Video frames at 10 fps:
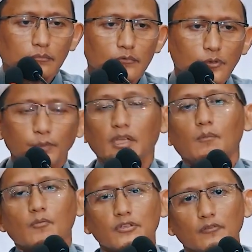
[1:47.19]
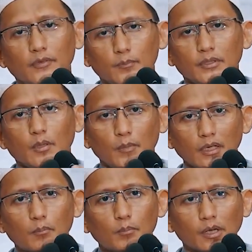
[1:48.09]
Seperti Imam Syafi'i pernah
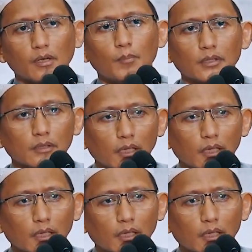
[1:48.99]
berdebat